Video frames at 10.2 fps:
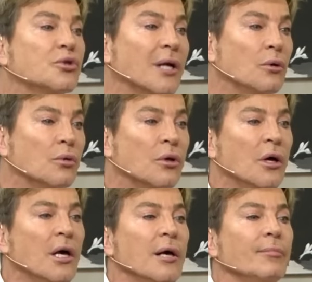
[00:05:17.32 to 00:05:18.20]
salud.
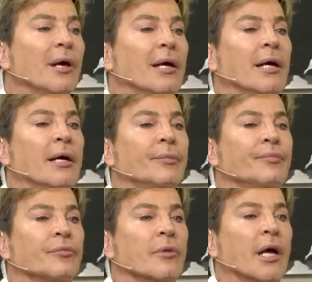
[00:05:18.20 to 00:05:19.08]

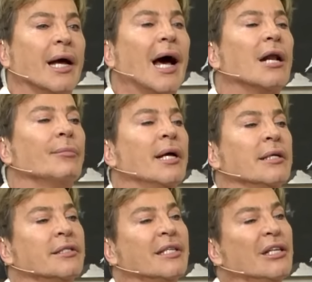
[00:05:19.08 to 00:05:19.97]
Em,
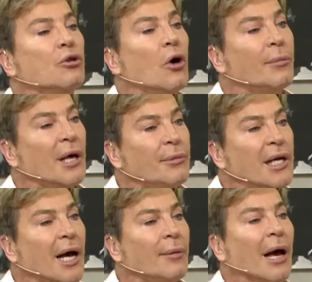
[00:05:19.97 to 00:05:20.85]
Carmen citó a mi
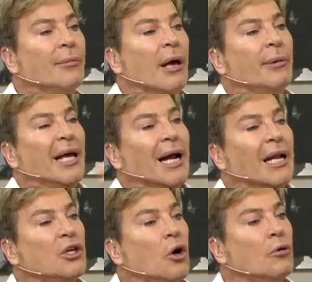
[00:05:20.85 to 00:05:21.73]
amiga, a mi amiga le dio